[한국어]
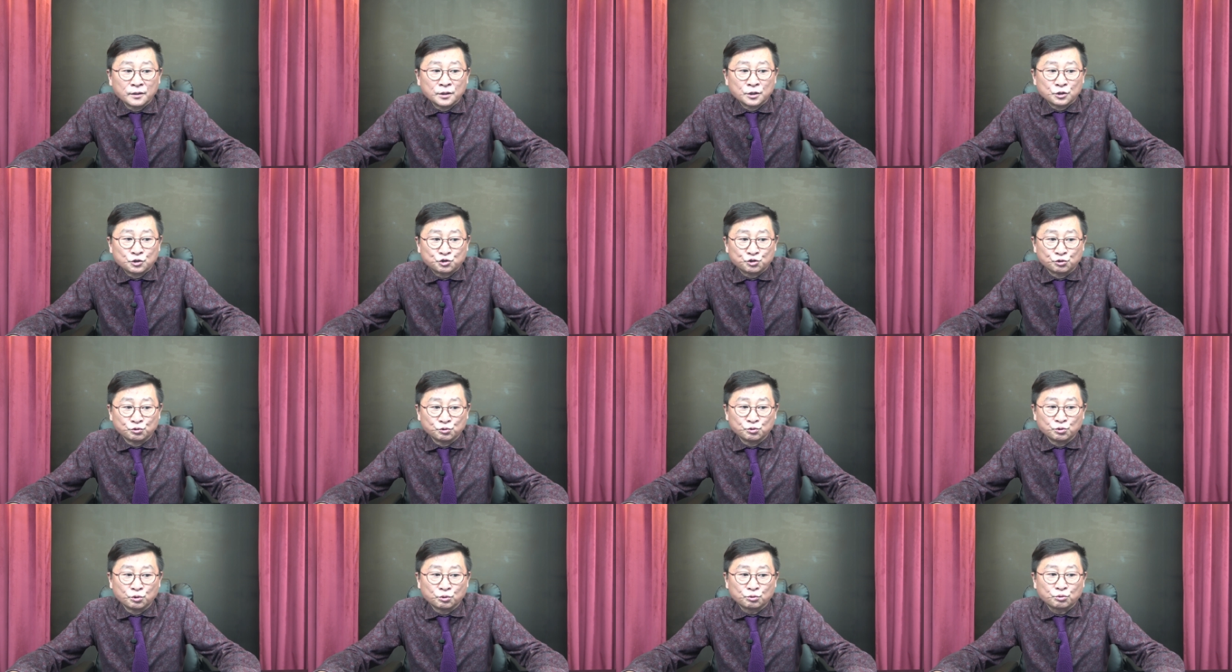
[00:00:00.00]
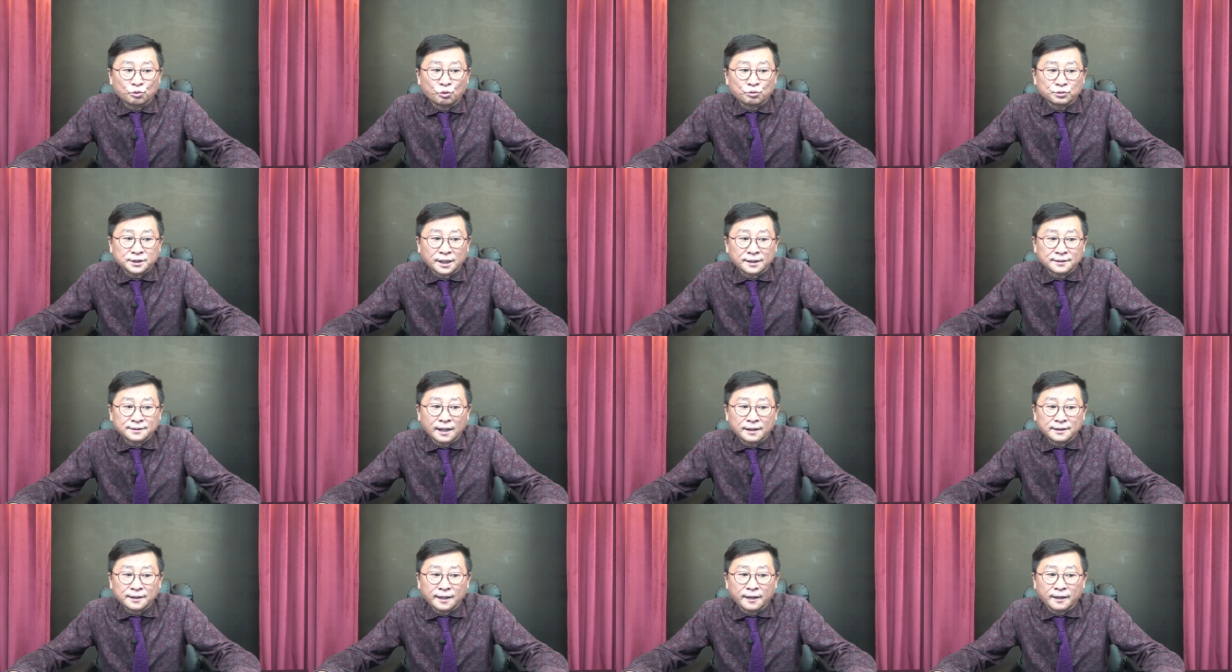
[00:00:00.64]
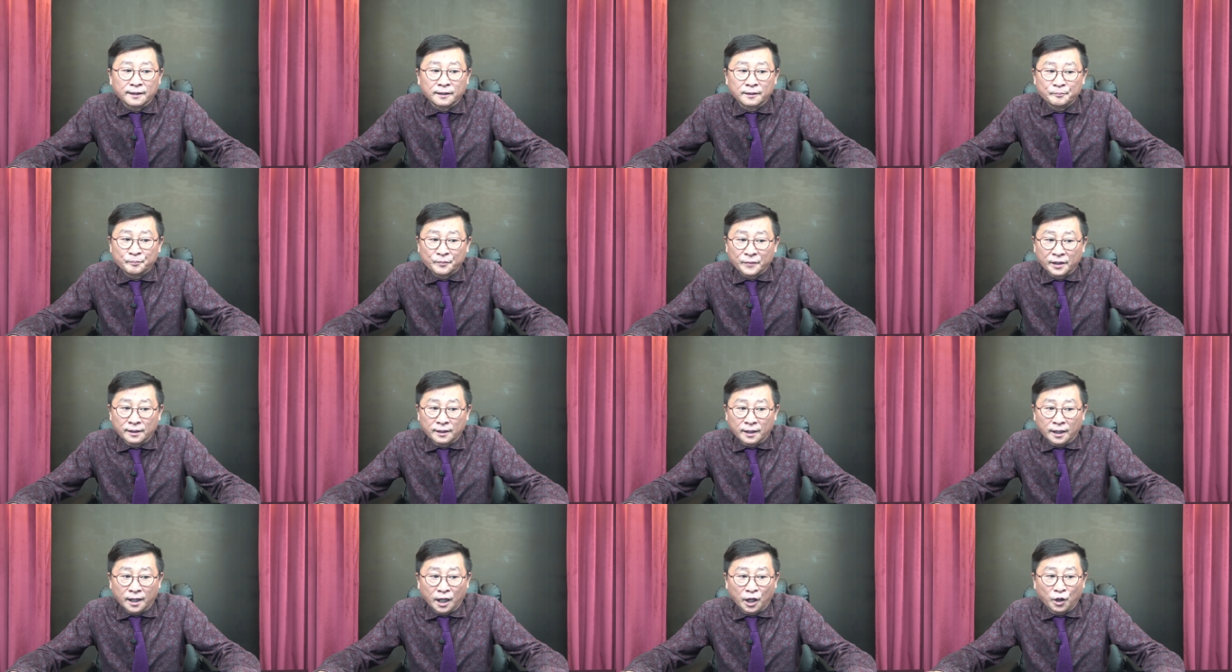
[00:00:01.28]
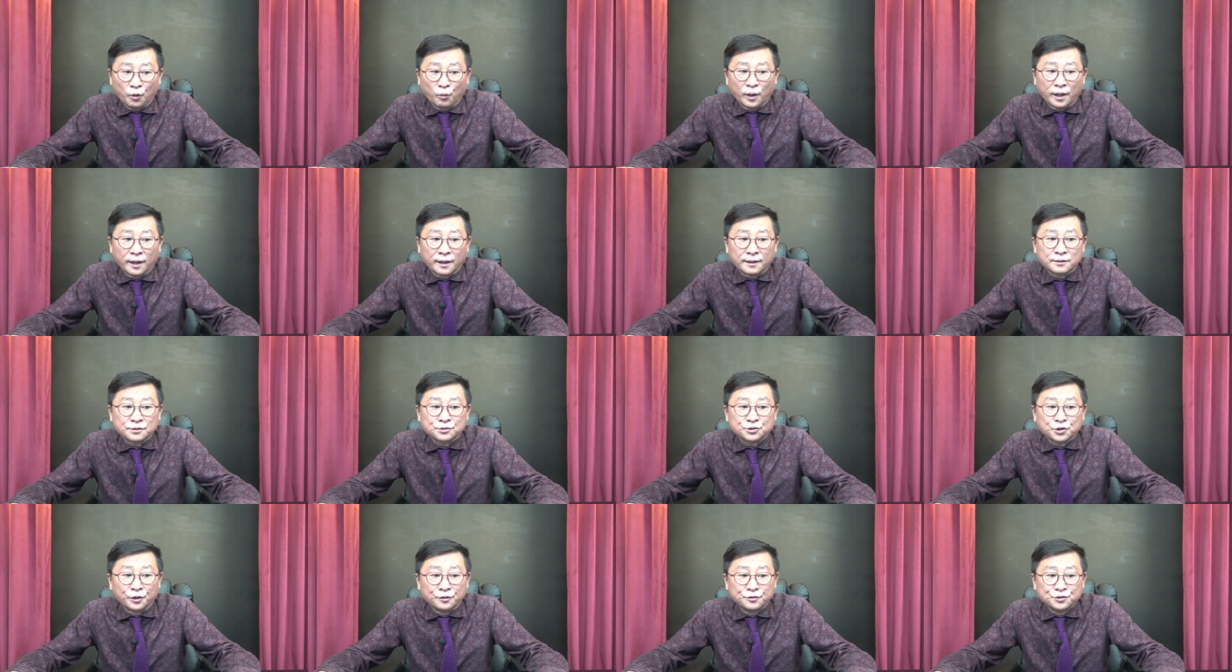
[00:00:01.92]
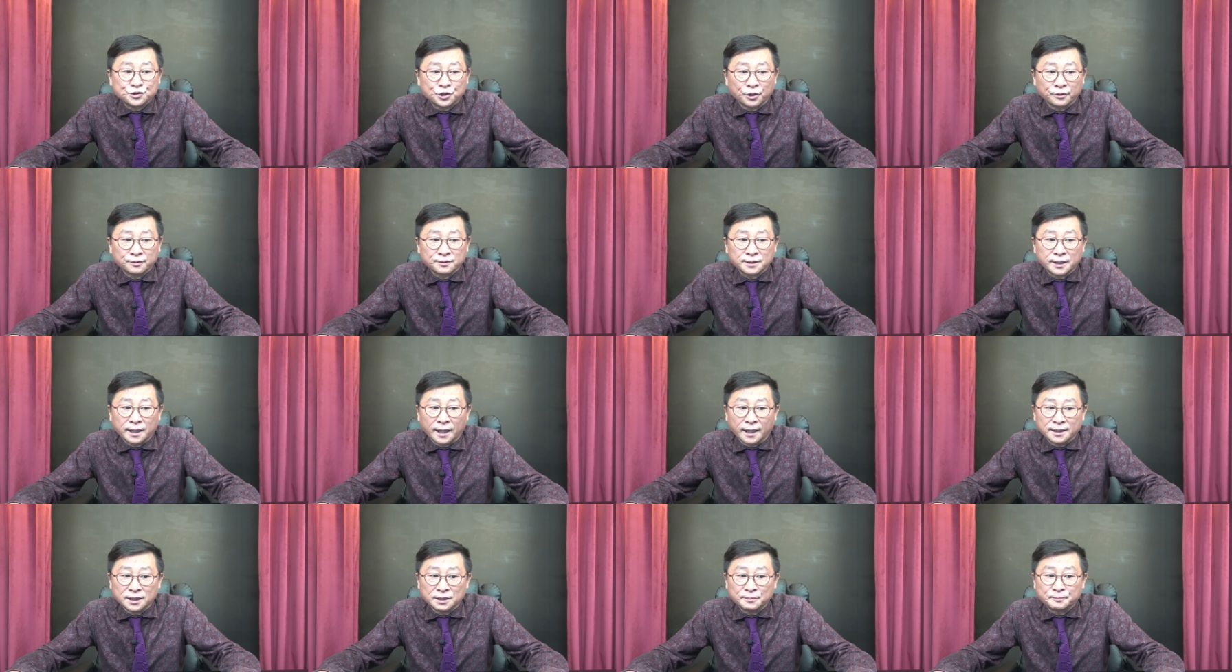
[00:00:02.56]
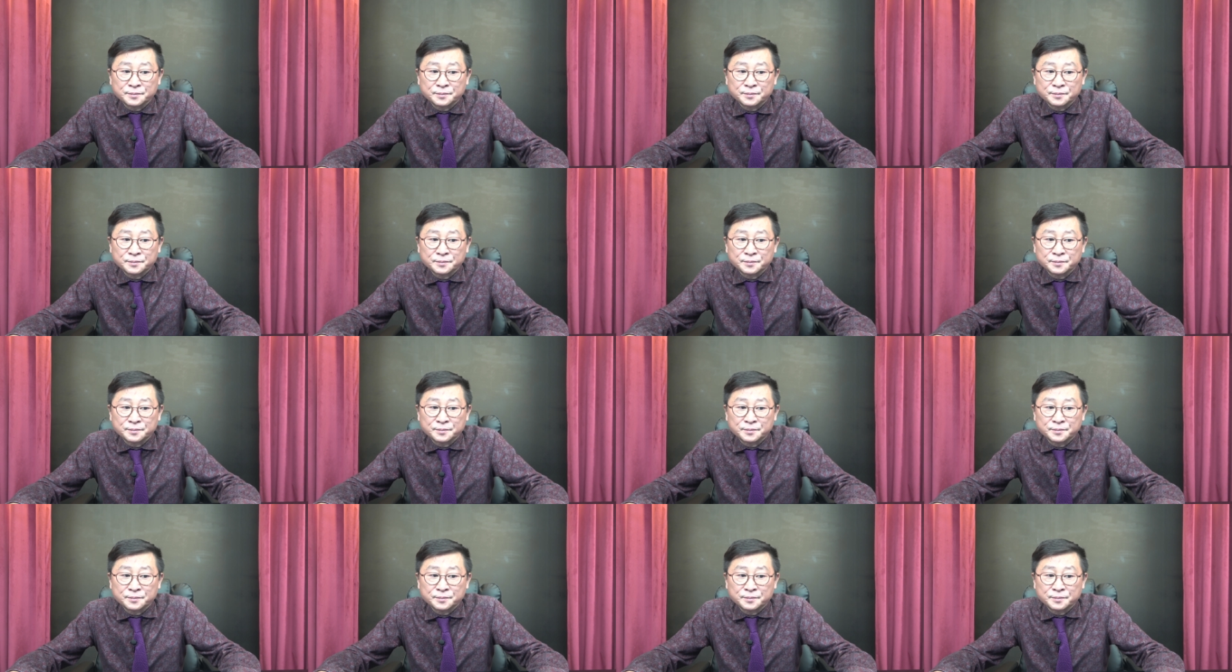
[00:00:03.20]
중국 공산당의 해외 선전 개입